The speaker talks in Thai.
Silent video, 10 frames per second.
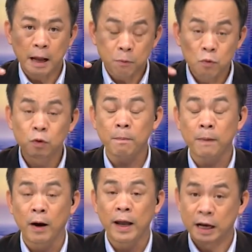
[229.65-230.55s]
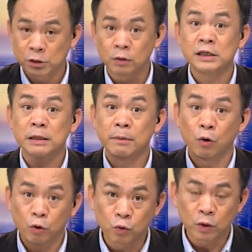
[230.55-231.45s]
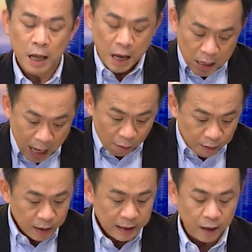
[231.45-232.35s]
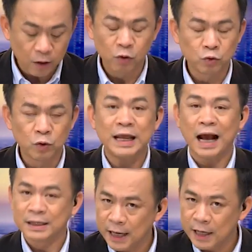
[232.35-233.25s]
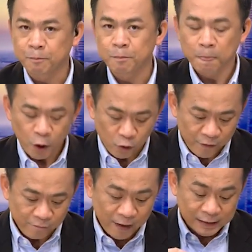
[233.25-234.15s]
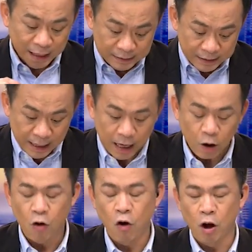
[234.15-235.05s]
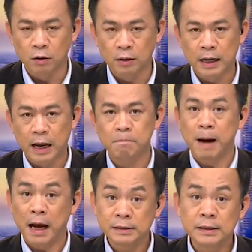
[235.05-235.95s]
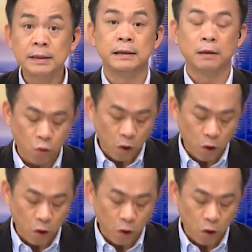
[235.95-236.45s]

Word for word: อให้ได้ผู้รับเหมาเอกชนที่จะมาลงทุนแล้วเดินหน้าลงทุนอย่างเช่นรถไฟฟ้าสายสีแดงอ่อนนะครับบางซื่อ